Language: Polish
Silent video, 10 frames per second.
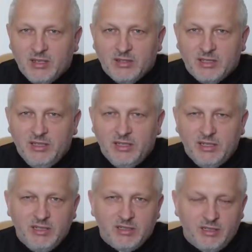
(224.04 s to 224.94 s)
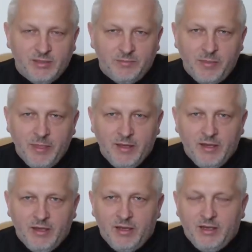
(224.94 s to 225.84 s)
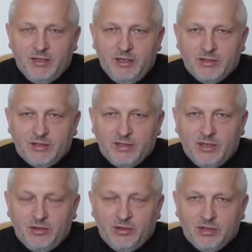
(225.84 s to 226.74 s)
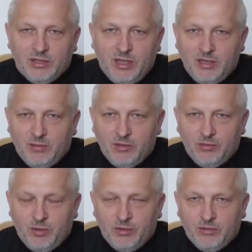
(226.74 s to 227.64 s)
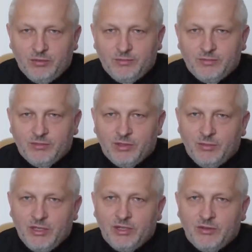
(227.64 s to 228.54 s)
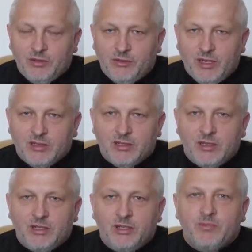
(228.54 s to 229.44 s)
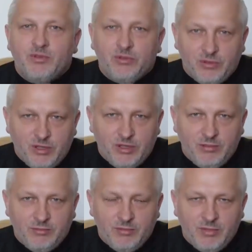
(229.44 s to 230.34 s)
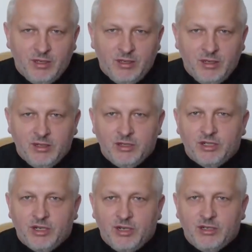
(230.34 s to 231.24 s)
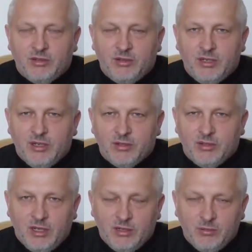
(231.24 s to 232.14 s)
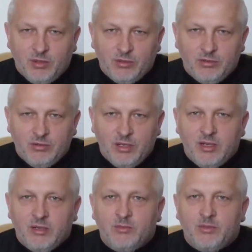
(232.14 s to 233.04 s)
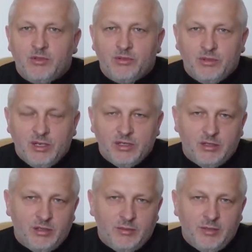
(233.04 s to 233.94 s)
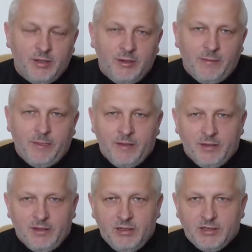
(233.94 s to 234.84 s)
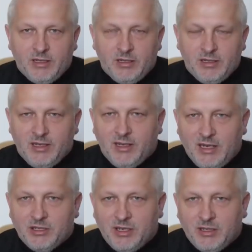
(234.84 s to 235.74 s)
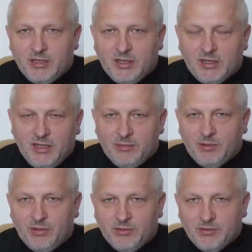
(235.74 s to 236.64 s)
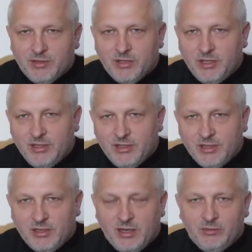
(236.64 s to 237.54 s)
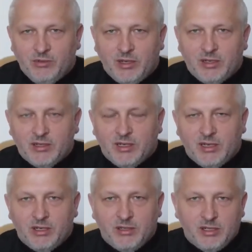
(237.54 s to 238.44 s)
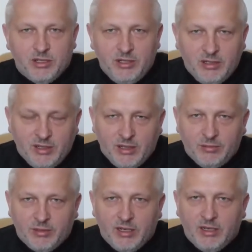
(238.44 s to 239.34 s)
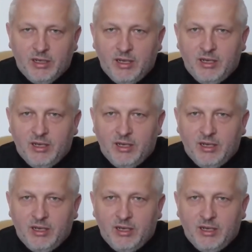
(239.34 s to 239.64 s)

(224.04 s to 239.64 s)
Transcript: zgnilizny nie zostaną oddane Panu Bogu, to będzie to w nas się psuć. Grzech, który nie jest oddany Bogu, psuje się i zaraża, tak jak jabłko w skrzynce jabłek, zaraża też inne jabłka,